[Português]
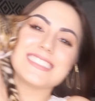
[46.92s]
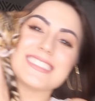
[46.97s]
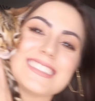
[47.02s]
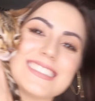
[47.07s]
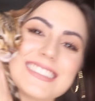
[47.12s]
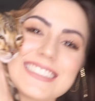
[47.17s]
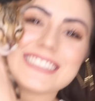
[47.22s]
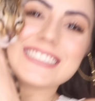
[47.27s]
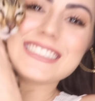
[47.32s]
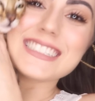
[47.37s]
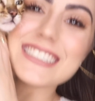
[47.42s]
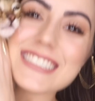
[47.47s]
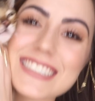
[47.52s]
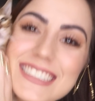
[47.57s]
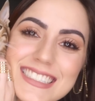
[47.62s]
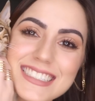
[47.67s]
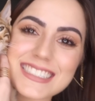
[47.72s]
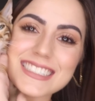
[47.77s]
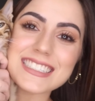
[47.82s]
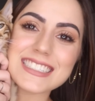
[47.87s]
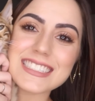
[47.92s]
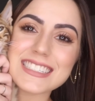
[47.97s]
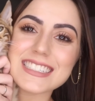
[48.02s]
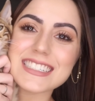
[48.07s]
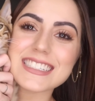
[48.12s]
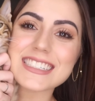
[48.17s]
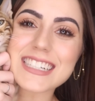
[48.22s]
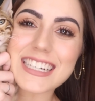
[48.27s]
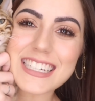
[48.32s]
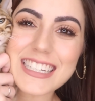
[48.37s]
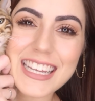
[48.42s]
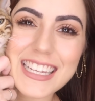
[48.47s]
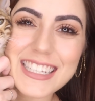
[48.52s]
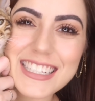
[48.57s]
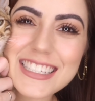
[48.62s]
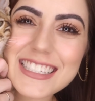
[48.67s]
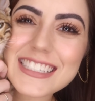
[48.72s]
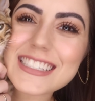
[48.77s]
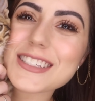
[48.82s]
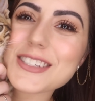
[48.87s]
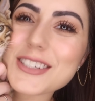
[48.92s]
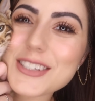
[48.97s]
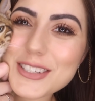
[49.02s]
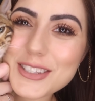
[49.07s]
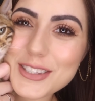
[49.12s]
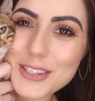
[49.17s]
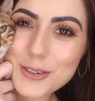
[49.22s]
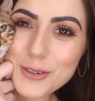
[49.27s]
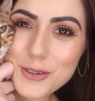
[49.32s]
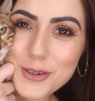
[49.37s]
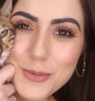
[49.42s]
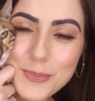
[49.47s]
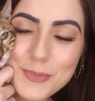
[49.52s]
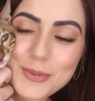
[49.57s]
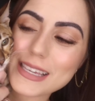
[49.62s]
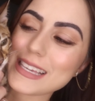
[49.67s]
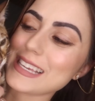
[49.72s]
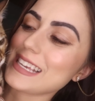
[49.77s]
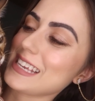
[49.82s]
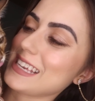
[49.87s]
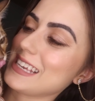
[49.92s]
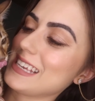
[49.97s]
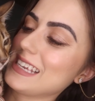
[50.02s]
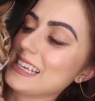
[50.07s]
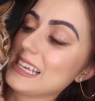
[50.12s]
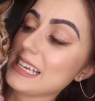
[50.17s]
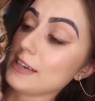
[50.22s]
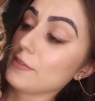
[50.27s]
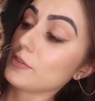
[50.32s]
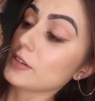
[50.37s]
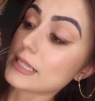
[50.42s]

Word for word: Oh, não! Galerinha de YouTube!